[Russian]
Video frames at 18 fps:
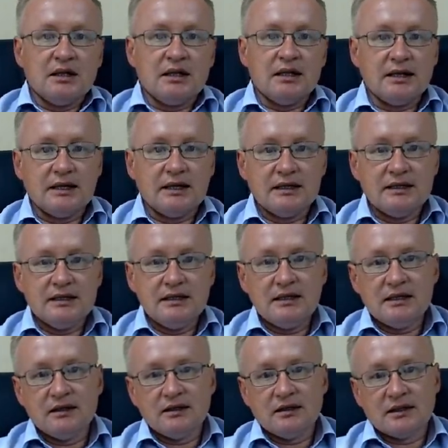Э,
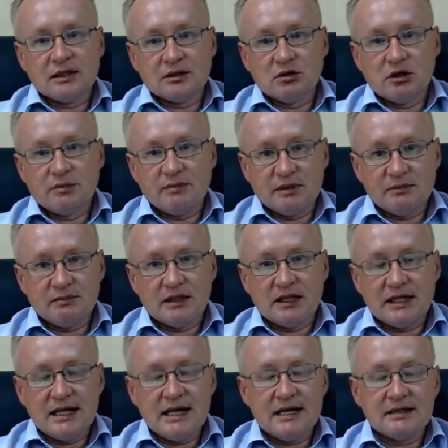и который
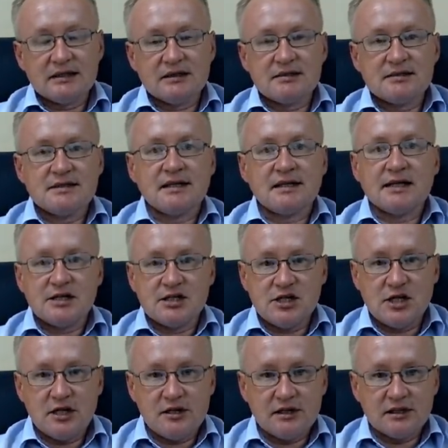предполагает
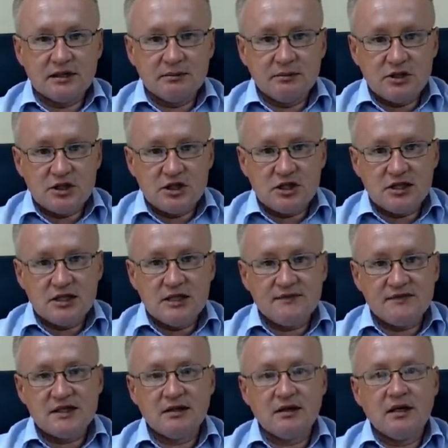сокращение добычи
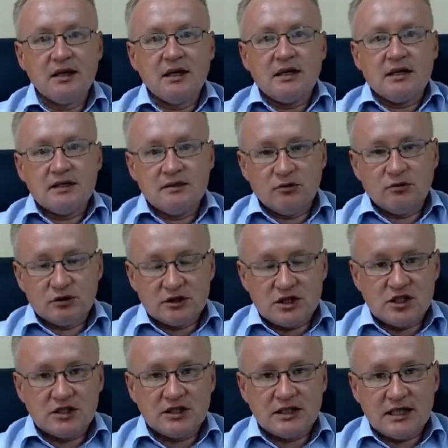нефти. И вот
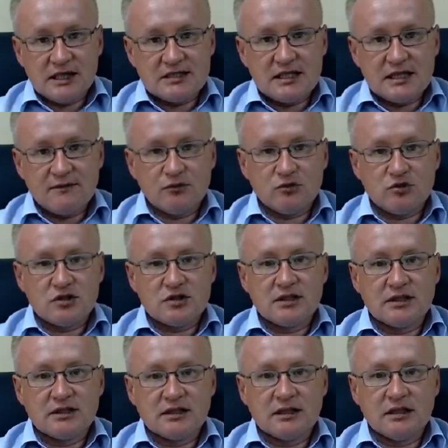начиная с
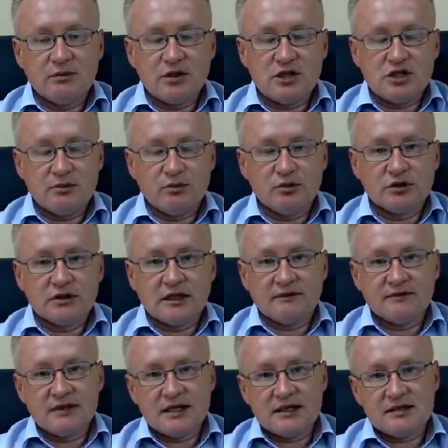августа эта добыча будет
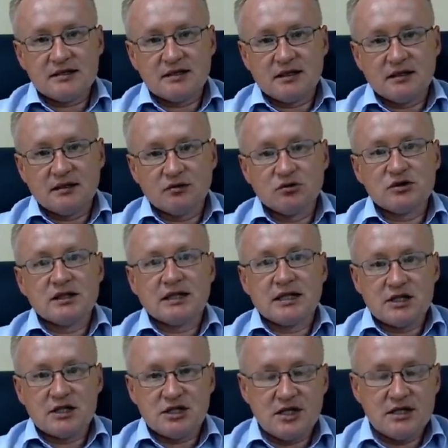равняться, ну
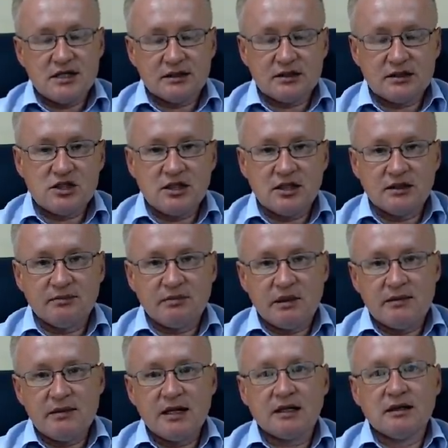сокращение точнее,
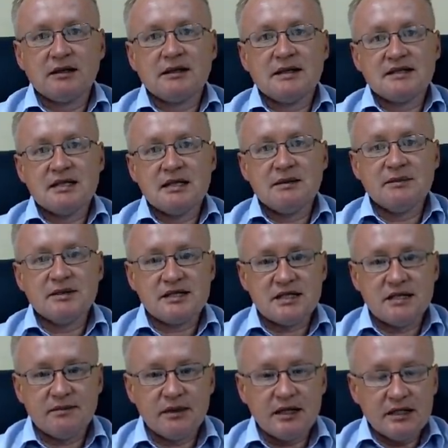примерно на
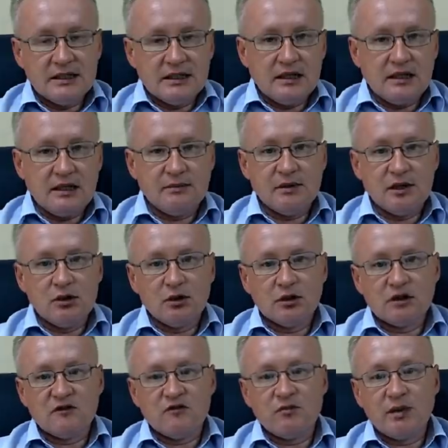7,7
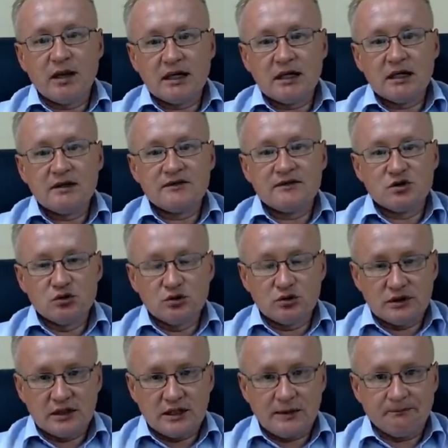миллионов баррелей в
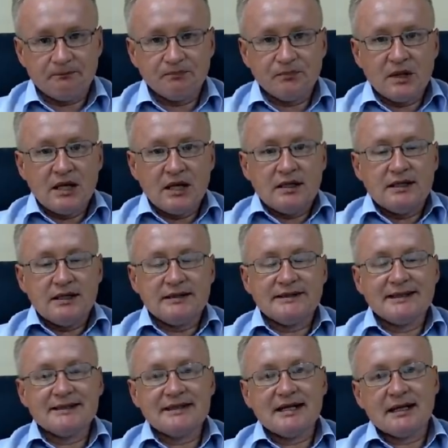сутки. И
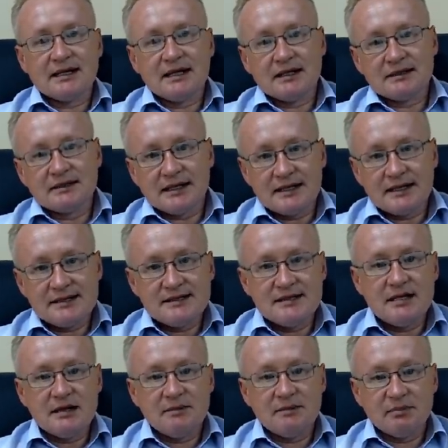тогда, когда
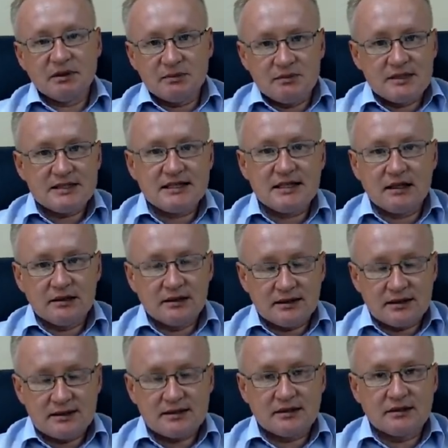Россия подписала
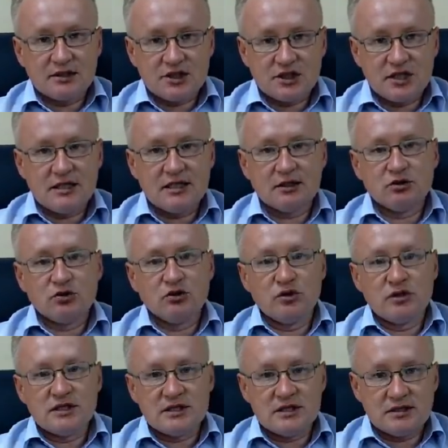это соглашение,
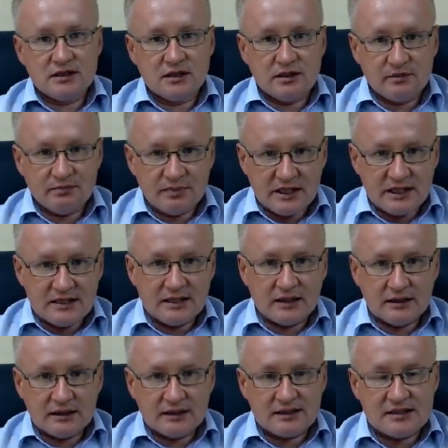то есть э,
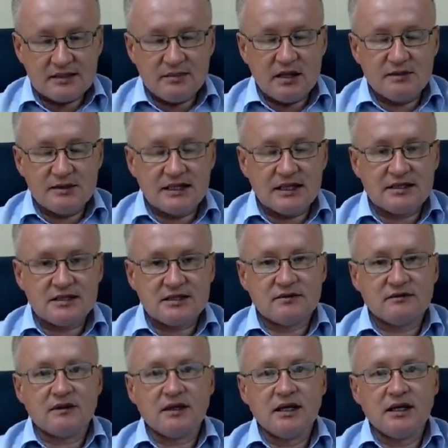приняла на себя
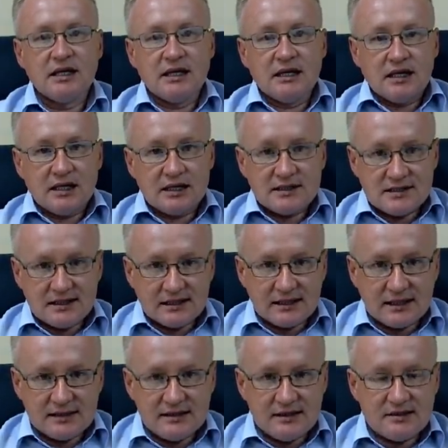обязательство э,
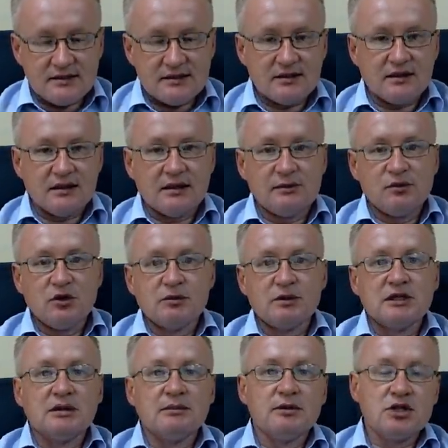сократить
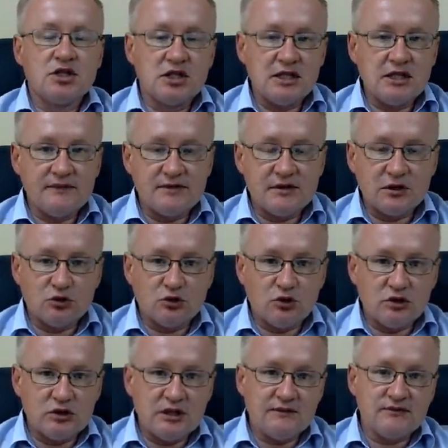объемы добычи нефти,
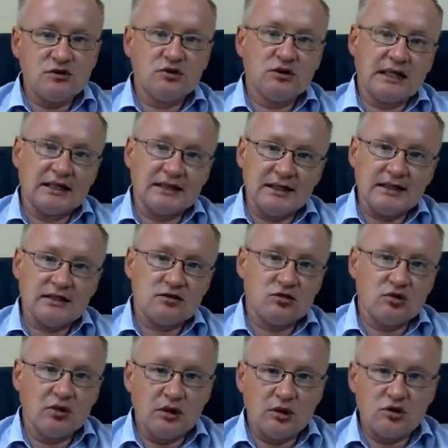то нефть тогда
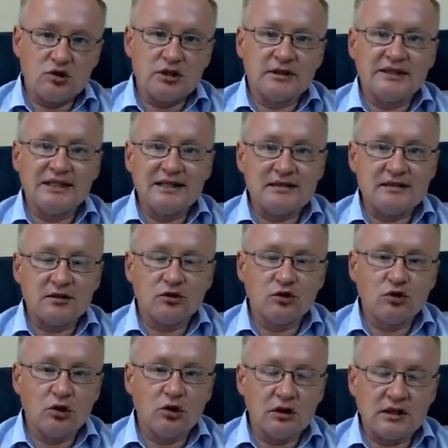стоила уже
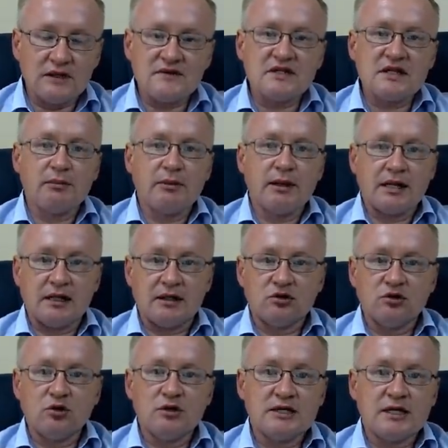30 долларов за баррель.
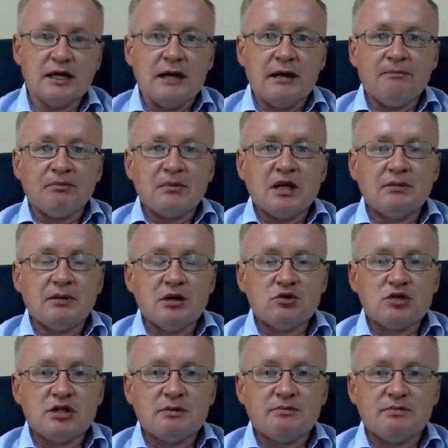То есть
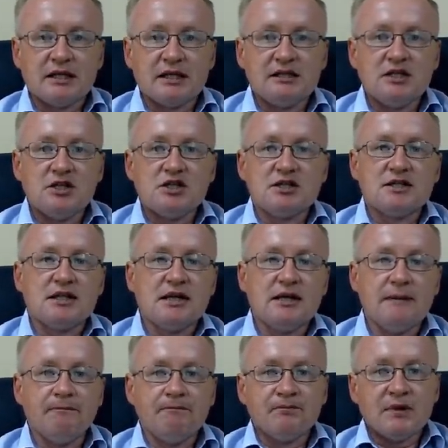мы уже
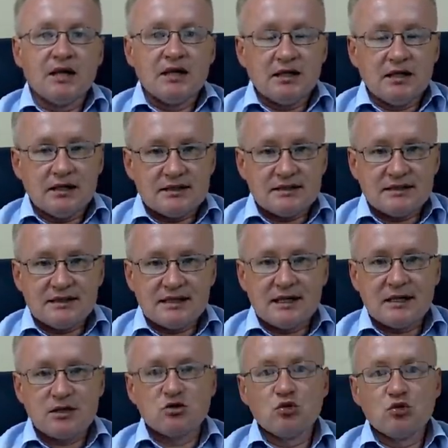практически э,
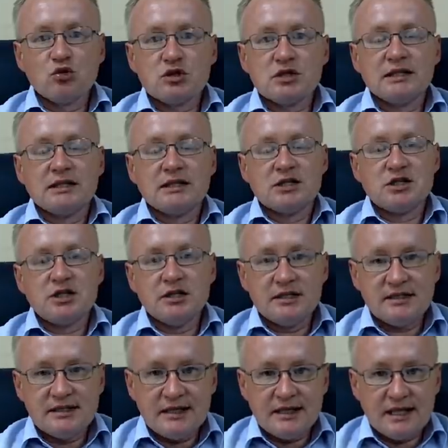сразу уже
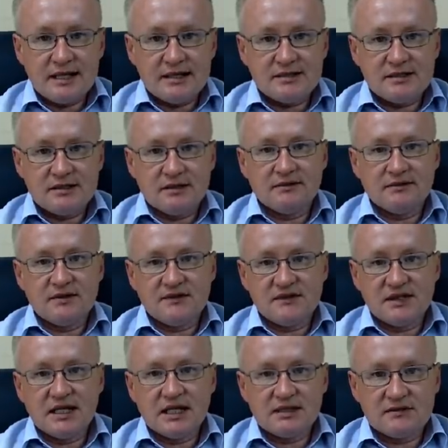начали терять э, в
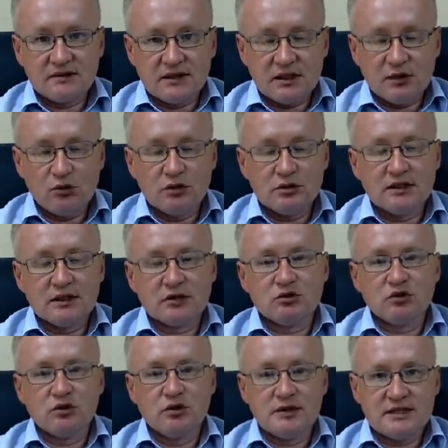нефтегазовых доходах,
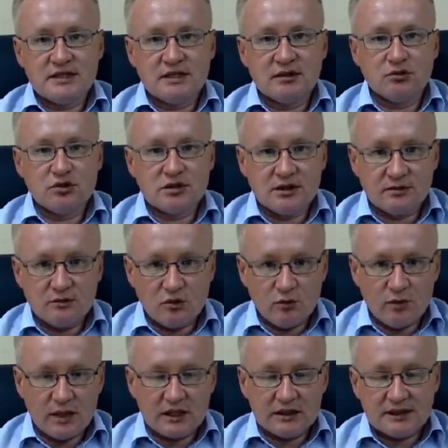то есть
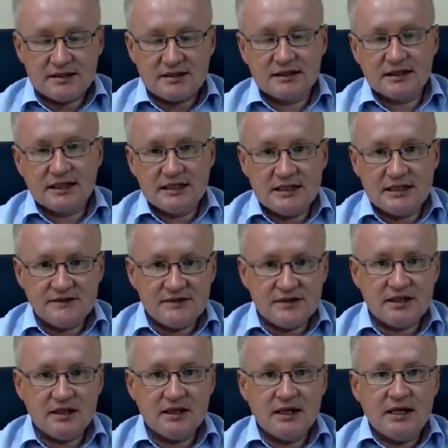упала цена
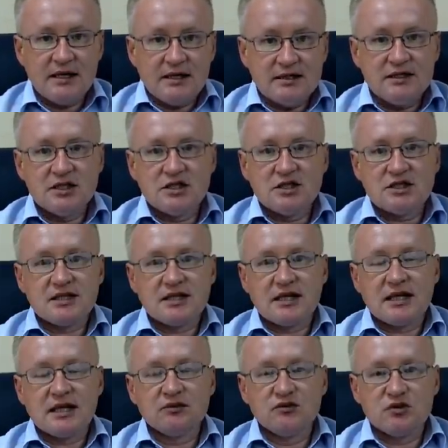нефти ниже
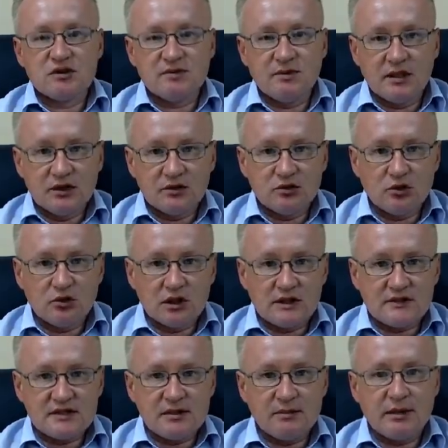42,5
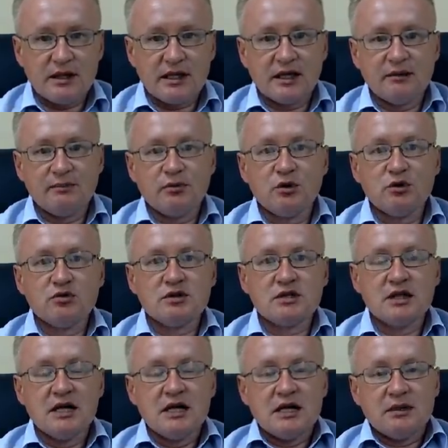доллара за баррель,
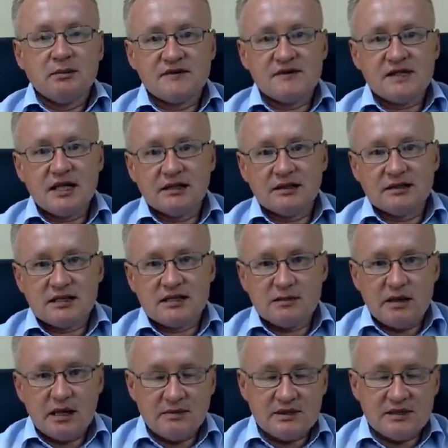плюс мы взяли на
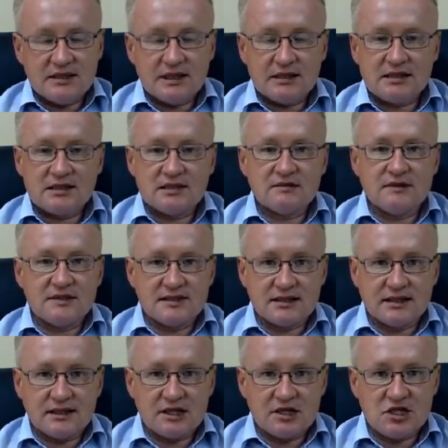себя обязательство
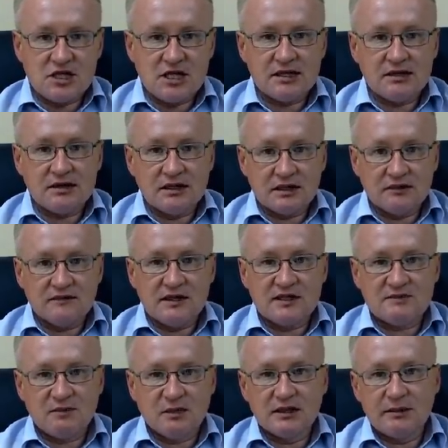сокращать на
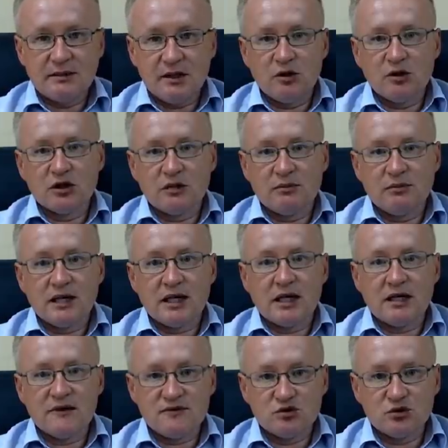2,5 миллиона
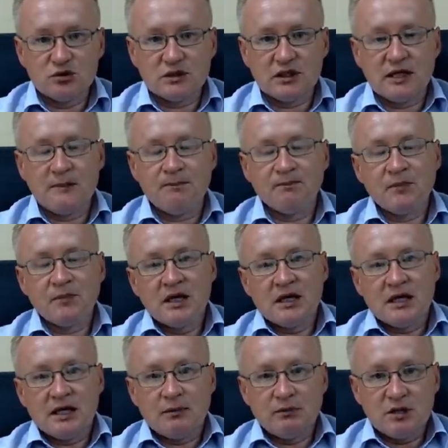баррелей в сутки
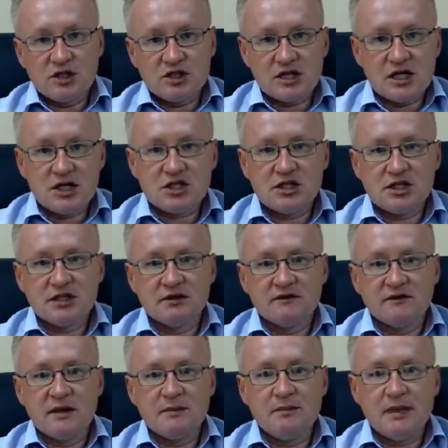а, ближайшие
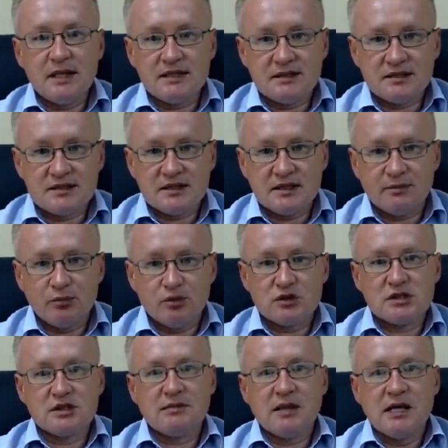два месяца
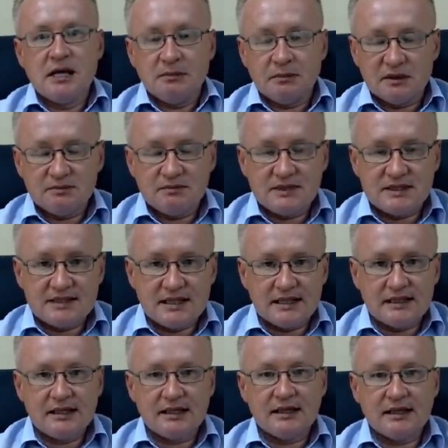после
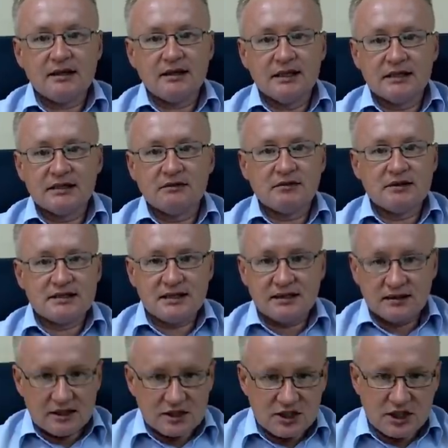подписания этого
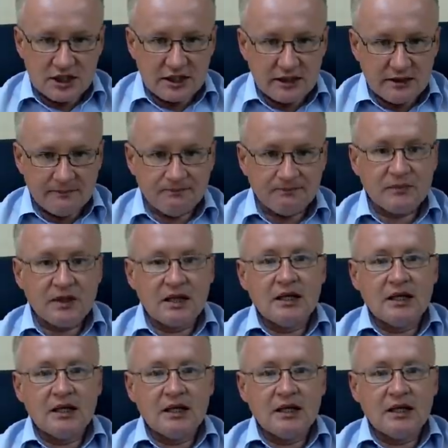соглашения.